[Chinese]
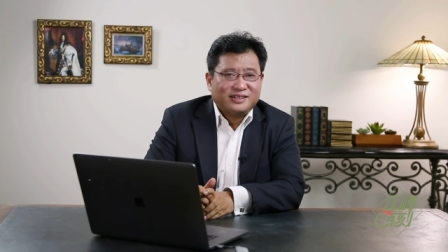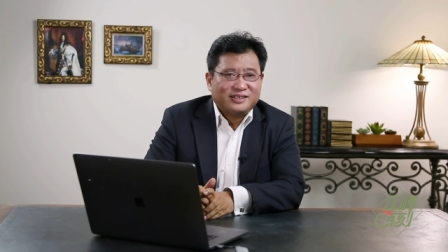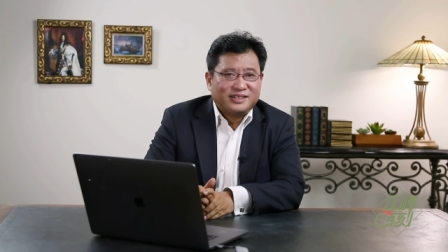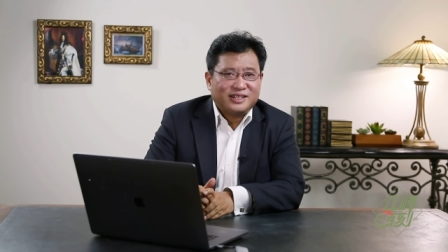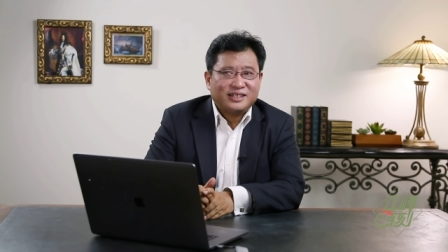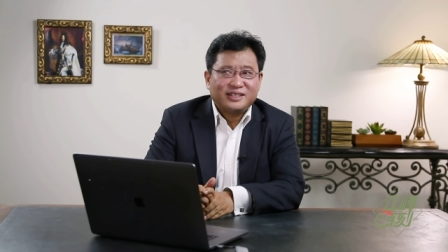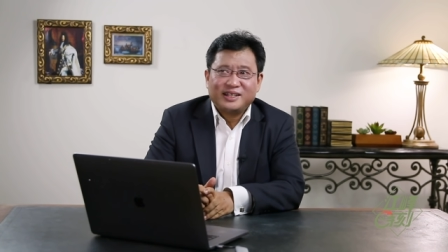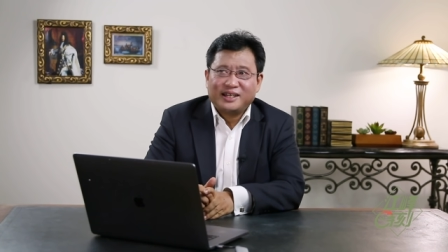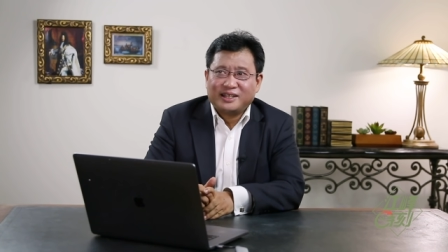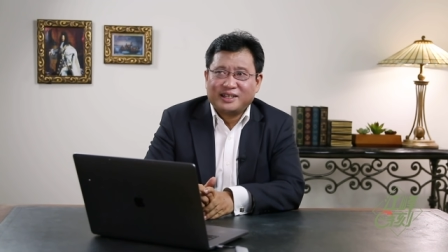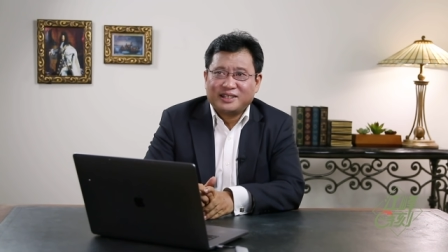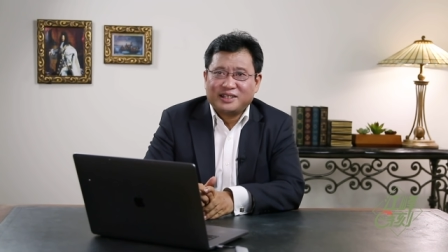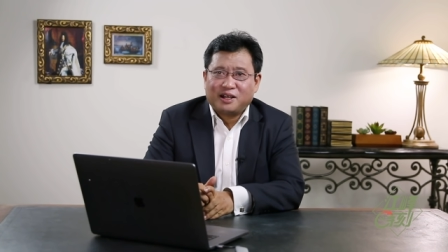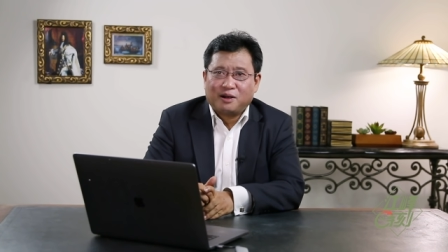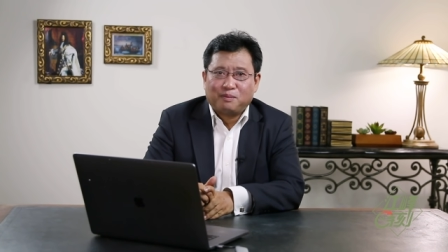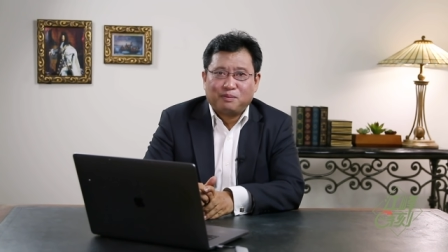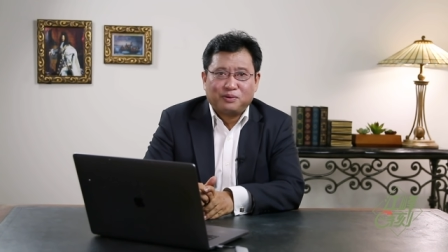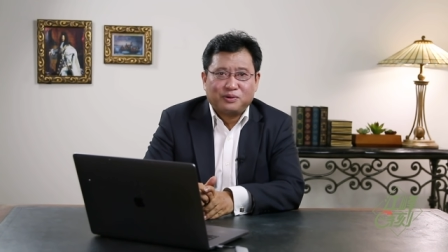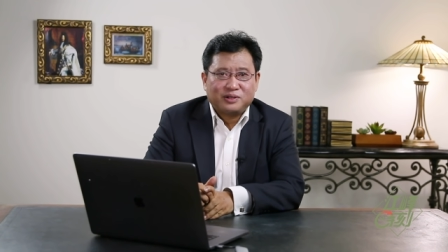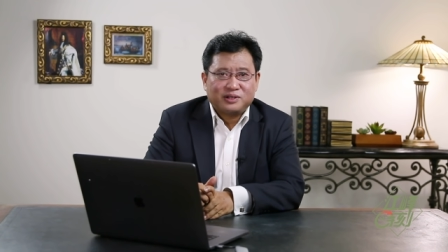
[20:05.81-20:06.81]
现在呢，
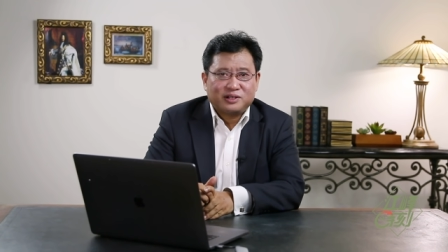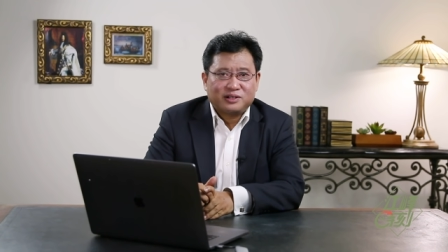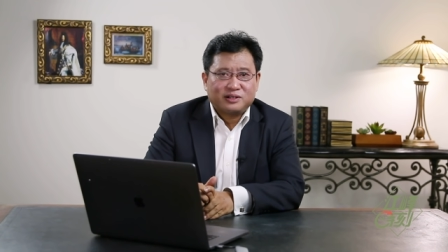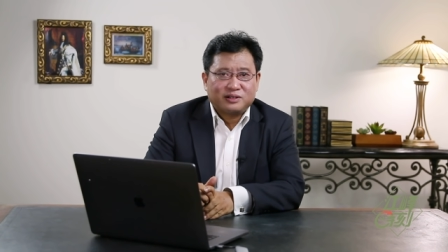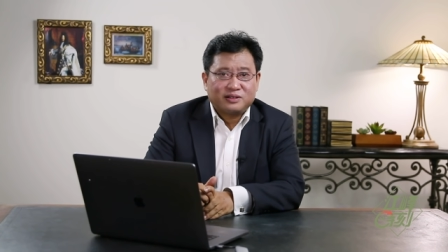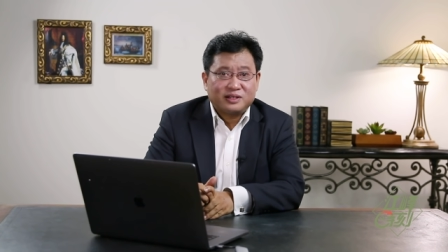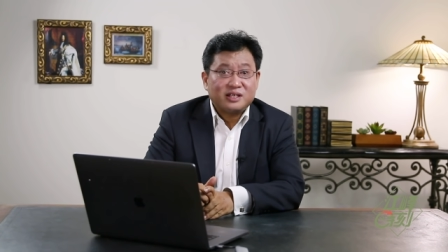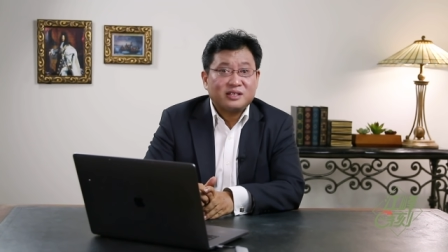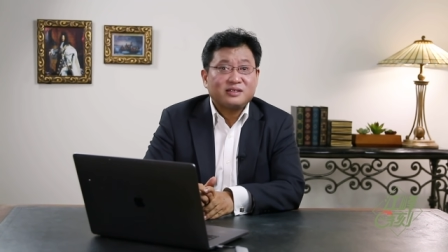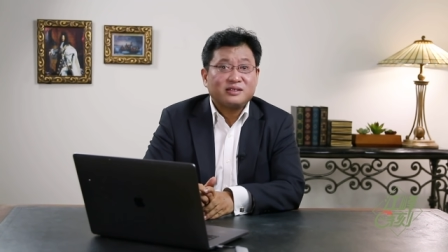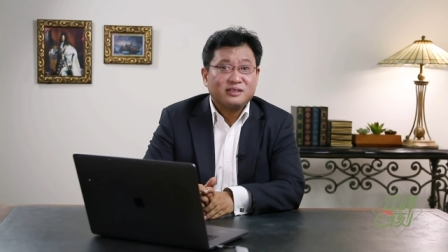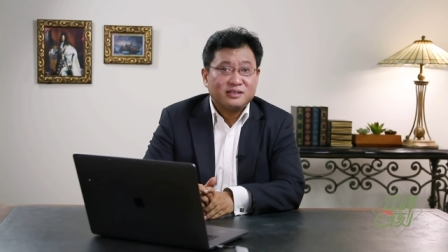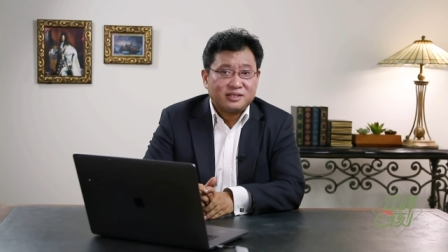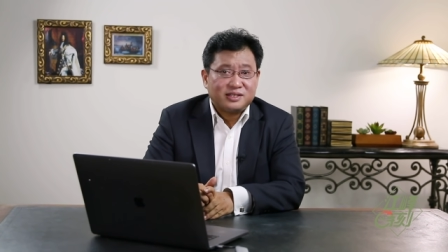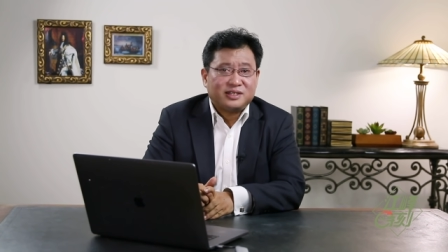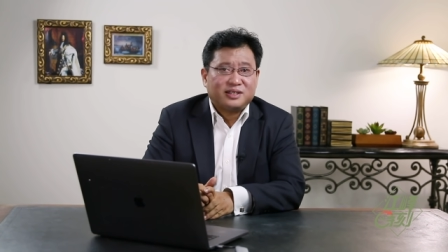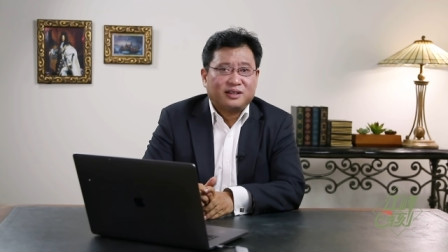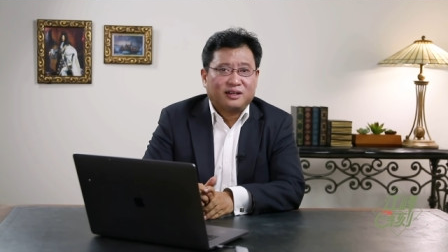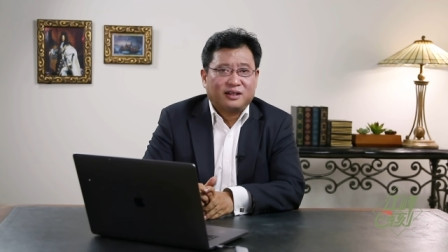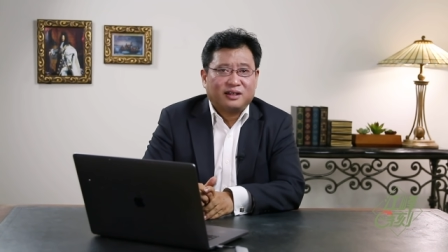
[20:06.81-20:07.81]
要播的是第四
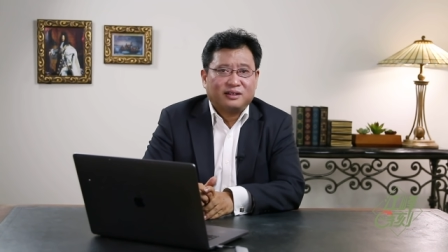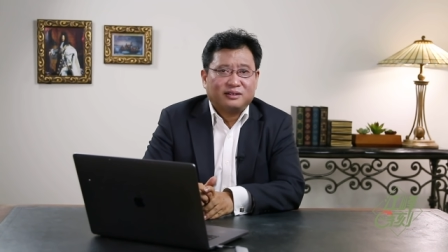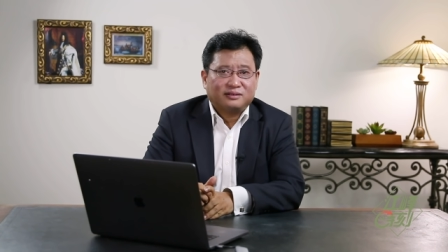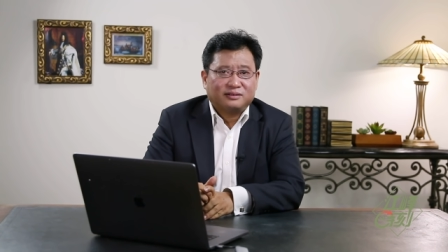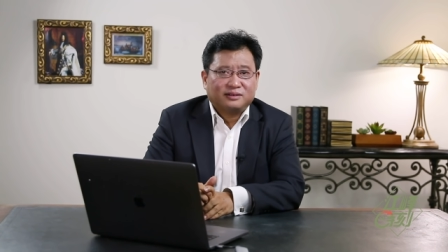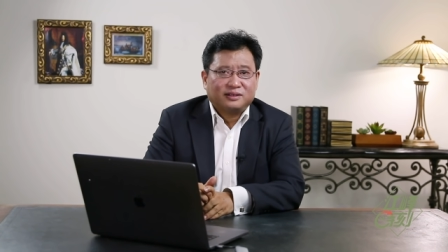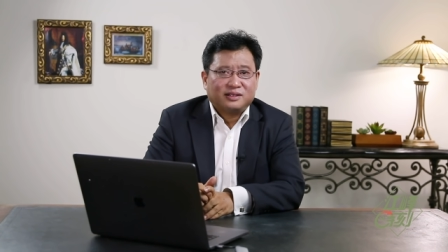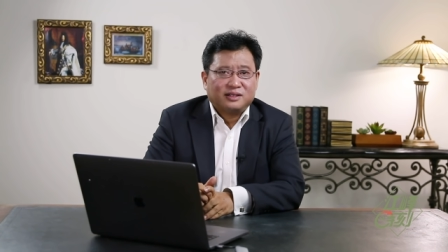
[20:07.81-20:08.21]
集了。